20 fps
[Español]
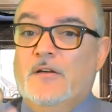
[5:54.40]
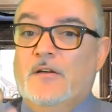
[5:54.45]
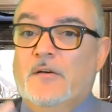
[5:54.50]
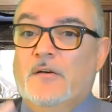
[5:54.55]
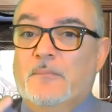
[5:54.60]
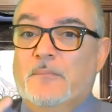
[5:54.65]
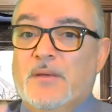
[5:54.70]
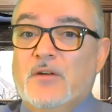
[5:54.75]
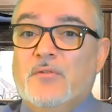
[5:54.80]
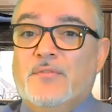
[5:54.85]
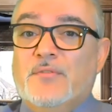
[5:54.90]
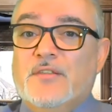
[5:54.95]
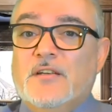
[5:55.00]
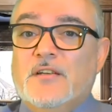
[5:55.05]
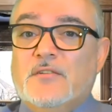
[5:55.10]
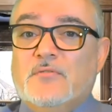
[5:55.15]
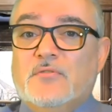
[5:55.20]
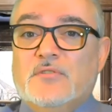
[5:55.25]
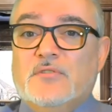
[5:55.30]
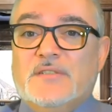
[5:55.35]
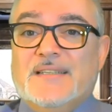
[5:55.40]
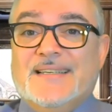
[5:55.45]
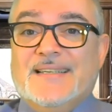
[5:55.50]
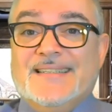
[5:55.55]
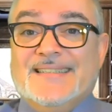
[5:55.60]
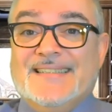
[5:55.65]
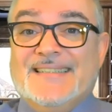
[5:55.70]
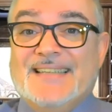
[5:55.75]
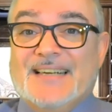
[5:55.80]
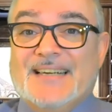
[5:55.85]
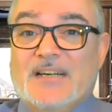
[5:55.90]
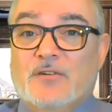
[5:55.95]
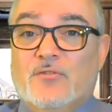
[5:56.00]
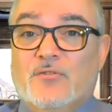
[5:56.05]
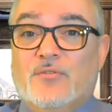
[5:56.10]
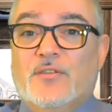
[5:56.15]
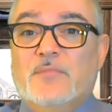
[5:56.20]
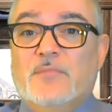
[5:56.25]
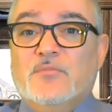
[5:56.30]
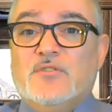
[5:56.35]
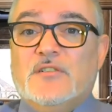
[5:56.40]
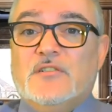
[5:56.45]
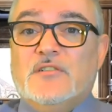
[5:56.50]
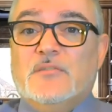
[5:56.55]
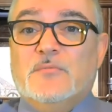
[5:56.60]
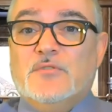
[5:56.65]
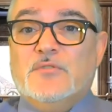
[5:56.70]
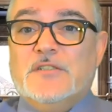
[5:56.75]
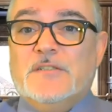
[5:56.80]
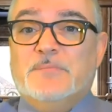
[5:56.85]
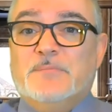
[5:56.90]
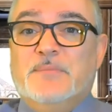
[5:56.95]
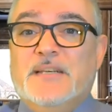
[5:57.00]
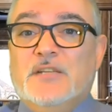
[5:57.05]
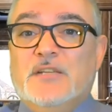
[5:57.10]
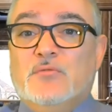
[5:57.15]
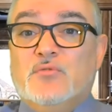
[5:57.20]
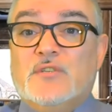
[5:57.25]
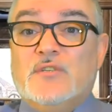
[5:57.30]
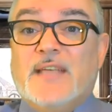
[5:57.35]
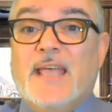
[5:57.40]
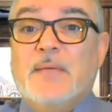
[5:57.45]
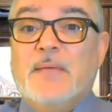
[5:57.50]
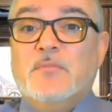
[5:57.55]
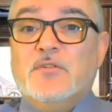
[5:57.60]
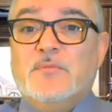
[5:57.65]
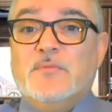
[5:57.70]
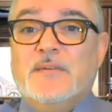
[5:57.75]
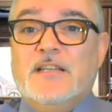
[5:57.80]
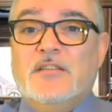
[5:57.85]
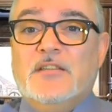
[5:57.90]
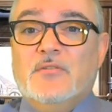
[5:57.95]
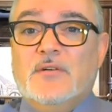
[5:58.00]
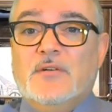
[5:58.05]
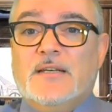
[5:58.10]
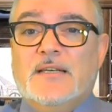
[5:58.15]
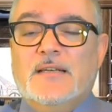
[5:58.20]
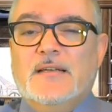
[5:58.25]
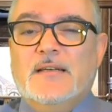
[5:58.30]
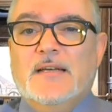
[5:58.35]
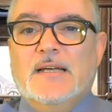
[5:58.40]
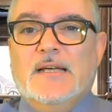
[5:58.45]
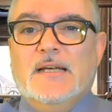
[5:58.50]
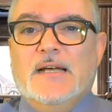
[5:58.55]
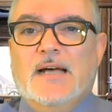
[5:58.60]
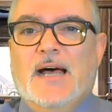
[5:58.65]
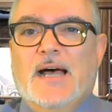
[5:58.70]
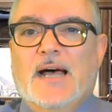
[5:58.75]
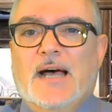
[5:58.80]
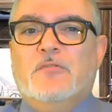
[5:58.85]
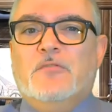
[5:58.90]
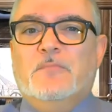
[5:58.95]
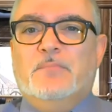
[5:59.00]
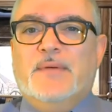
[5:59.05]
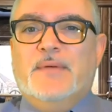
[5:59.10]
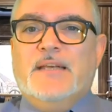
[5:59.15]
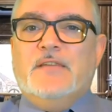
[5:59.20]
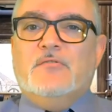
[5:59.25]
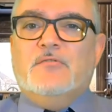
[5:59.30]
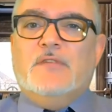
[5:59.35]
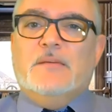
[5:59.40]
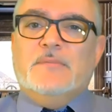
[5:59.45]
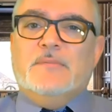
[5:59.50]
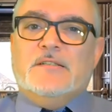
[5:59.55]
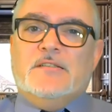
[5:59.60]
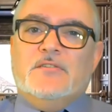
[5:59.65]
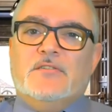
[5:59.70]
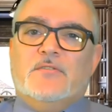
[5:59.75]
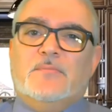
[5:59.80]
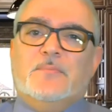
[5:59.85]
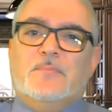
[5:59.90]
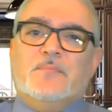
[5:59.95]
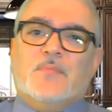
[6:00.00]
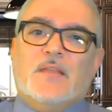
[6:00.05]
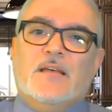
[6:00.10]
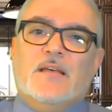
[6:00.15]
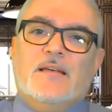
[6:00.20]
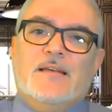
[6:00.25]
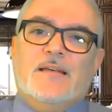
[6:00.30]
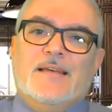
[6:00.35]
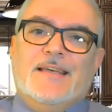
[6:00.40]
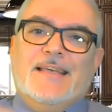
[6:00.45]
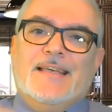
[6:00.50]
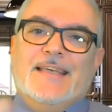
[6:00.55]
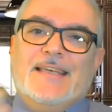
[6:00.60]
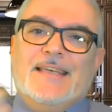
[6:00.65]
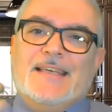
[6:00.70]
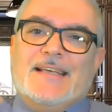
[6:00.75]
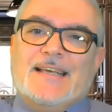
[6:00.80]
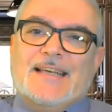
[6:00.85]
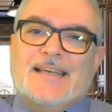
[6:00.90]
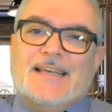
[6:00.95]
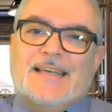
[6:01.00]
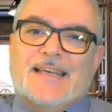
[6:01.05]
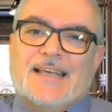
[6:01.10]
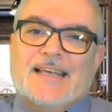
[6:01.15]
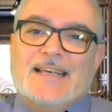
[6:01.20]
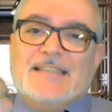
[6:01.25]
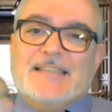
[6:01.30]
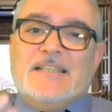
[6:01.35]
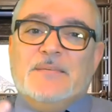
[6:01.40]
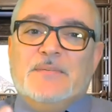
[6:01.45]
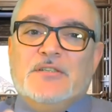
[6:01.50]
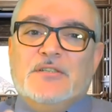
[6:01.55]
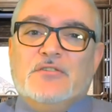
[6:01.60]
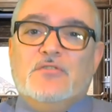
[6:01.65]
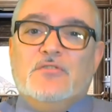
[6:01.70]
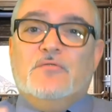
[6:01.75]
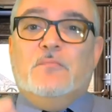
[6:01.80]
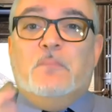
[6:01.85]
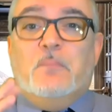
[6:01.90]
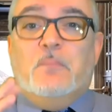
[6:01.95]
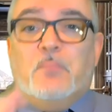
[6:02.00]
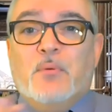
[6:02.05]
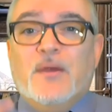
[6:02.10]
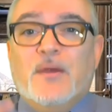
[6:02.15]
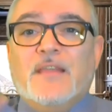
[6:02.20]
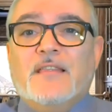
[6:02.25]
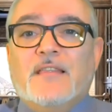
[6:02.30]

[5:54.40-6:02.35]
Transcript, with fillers: Pero lo cierto es que si reconocemos que somos espíritus, que hemos venido aquí a cumplir una misión y que esa misión puede